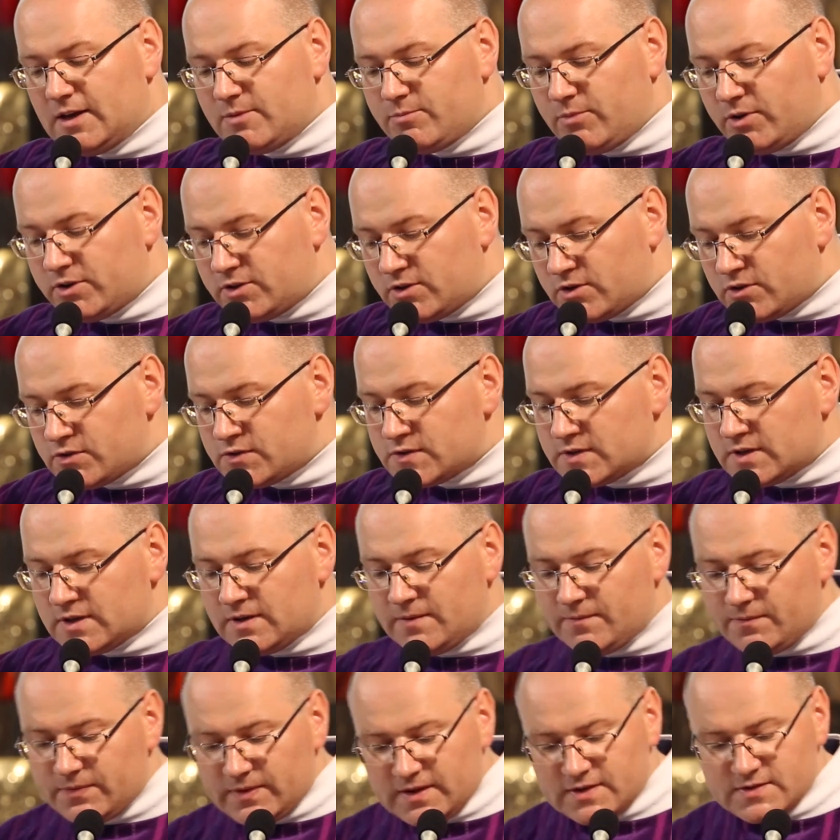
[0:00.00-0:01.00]
Moi drodzy,
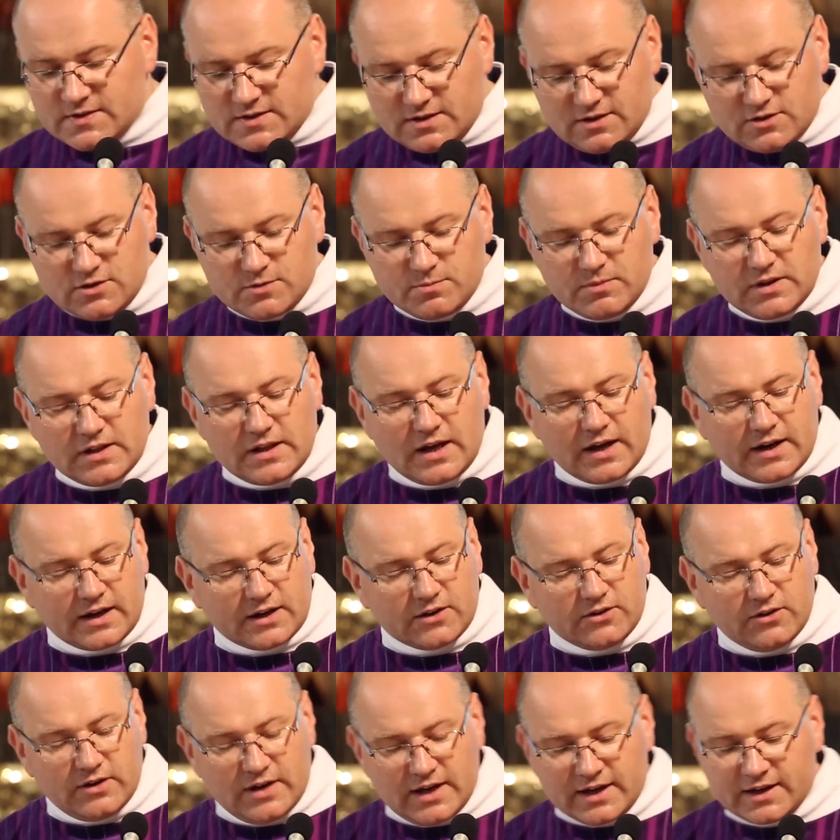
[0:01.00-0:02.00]
jesteśmy na
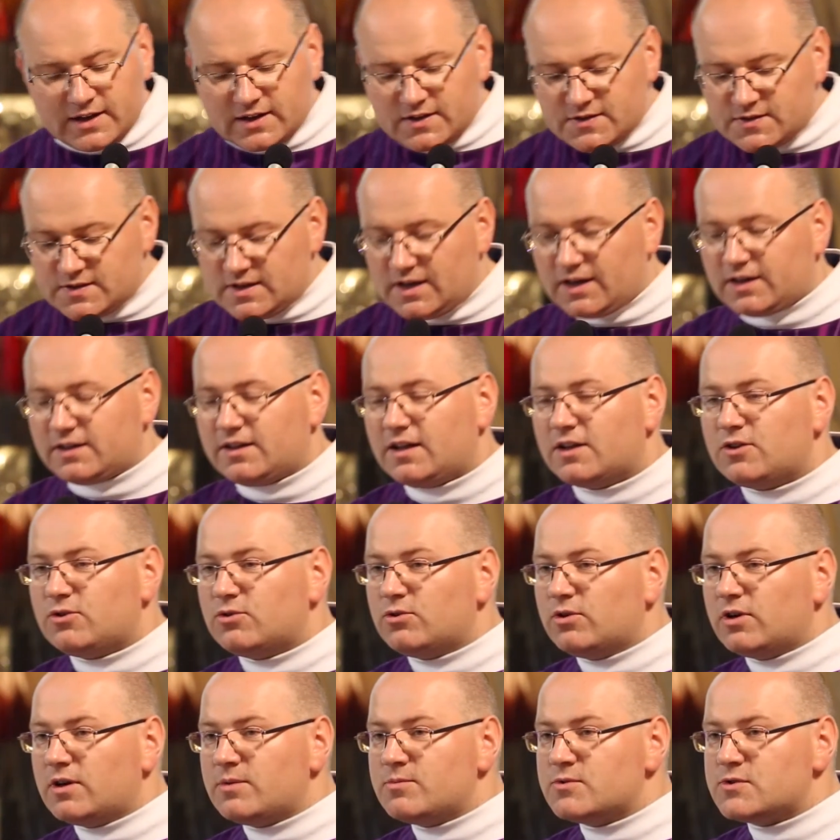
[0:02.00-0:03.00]
rekolekcjach, na
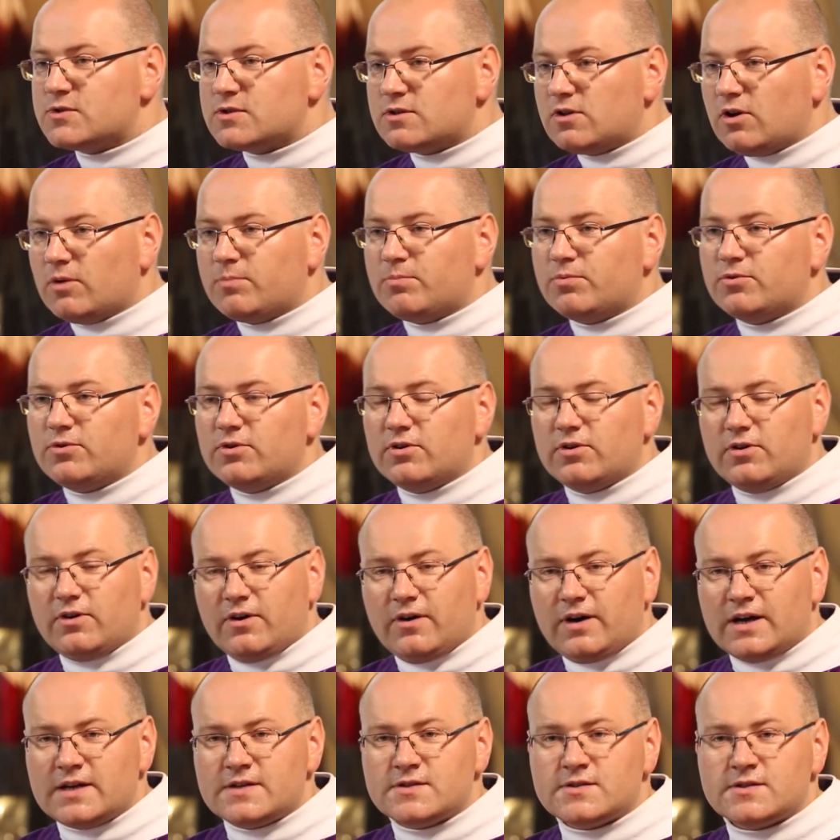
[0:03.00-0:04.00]
drugim stopniu
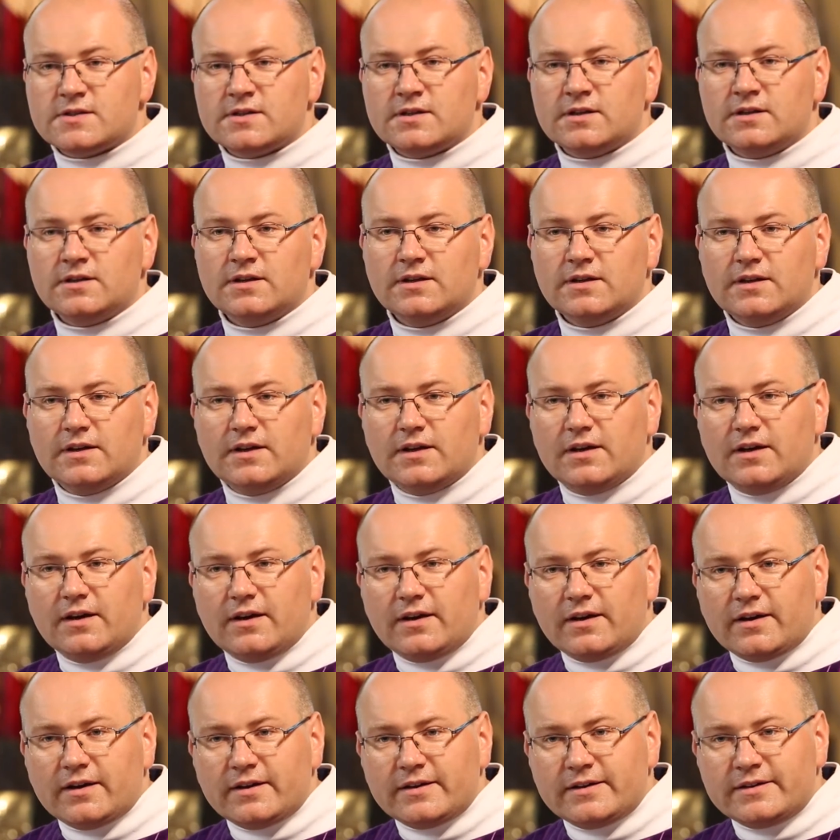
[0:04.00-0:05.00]
oazy e,